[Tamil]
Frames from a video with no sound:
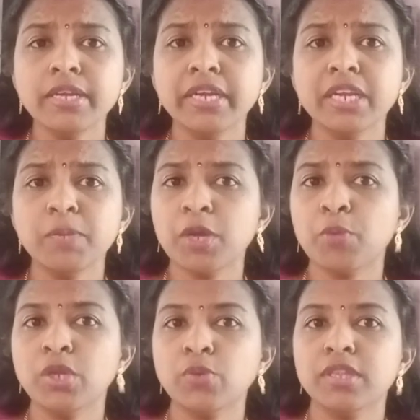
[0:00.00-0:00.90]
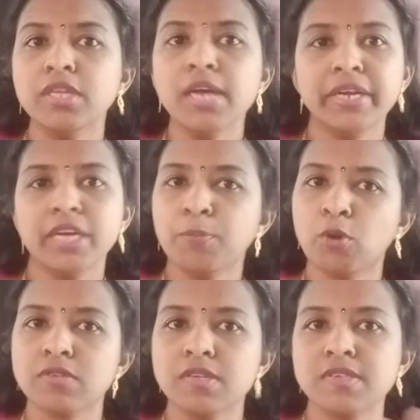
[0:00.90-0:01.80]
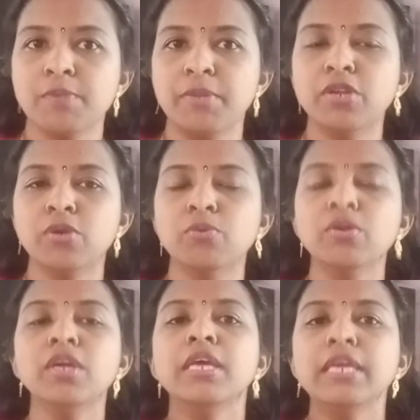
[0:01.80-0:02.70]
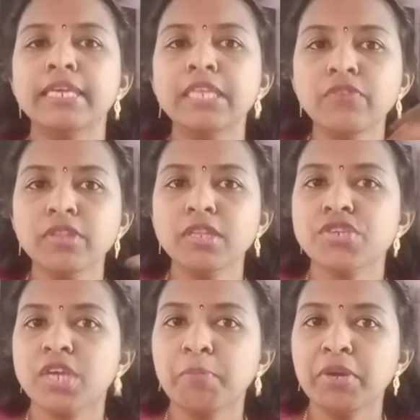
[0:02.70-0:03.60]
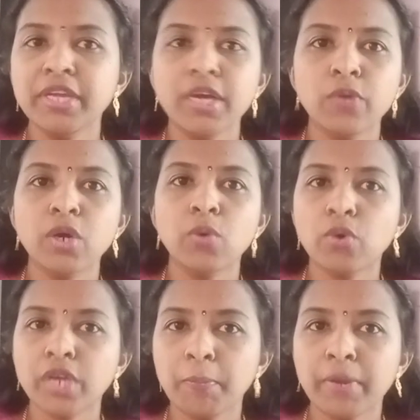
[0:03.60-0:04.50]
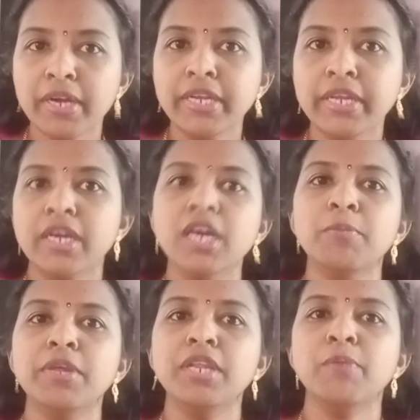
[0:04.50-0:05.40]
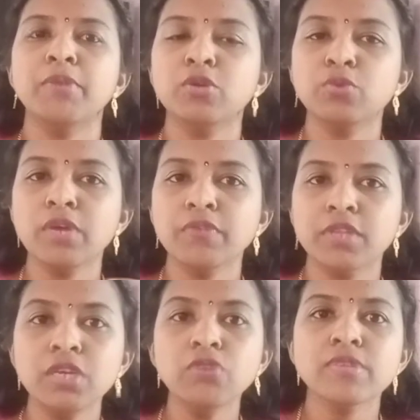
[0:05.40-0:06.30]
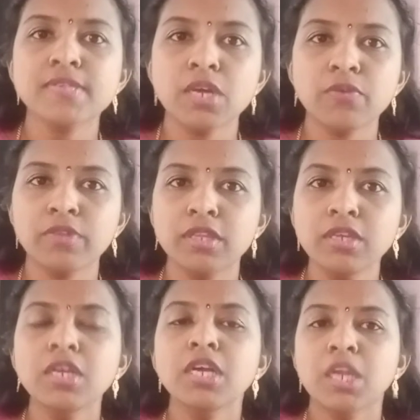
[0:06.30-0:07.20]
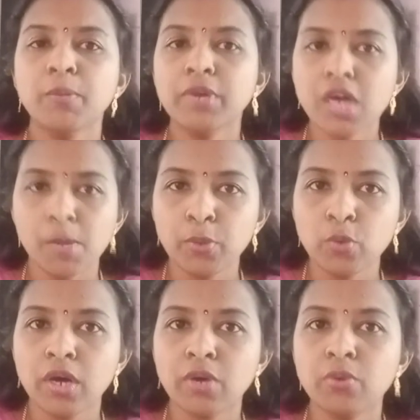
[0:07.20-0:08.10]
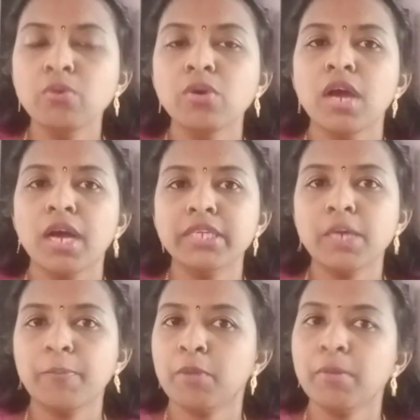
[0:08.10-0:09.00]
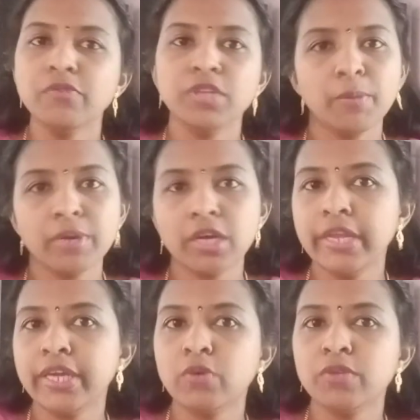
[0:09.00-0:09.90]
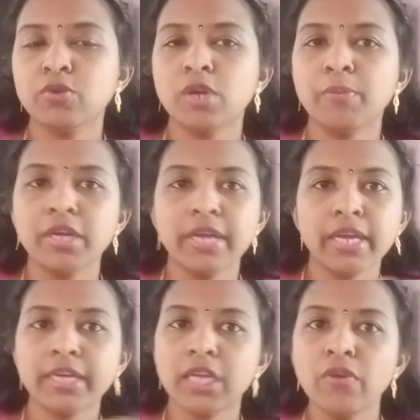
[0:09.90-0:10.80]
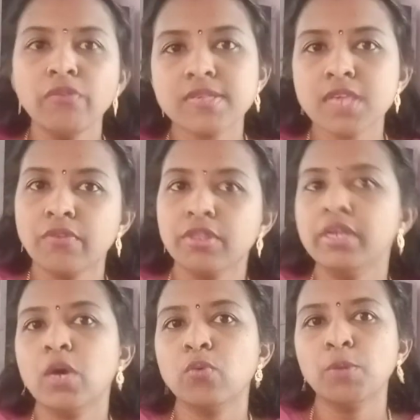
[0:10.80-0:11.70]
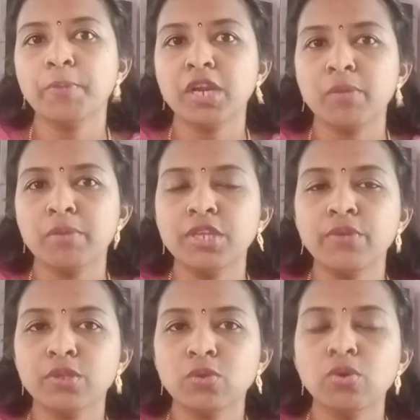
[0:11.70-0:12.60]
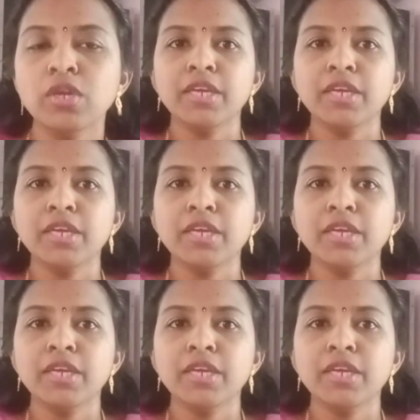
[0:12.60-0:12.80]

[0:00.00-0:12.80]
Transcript: என்ட்ரி பெர்மிட் வந்து அண்டர் ப்ராசஸ் அப்படின்னு இருக்கும் இதை வந்து செக் பண்ணி அவங்க ஓகே பண்ணிட்டாங்க அப்படின்னா மட்டும்தான் வந்து விசா வந்து நமக்கு அப்ரூவ் ஆகும் அதுக்கப்புறமா வந்து நமக்கு லிங்க் வந்துடும் நமக்கு டேரெக்டாகவே விசா வந்து டவுன்லோட் பண்ணுற மாதிரி வந்துடும்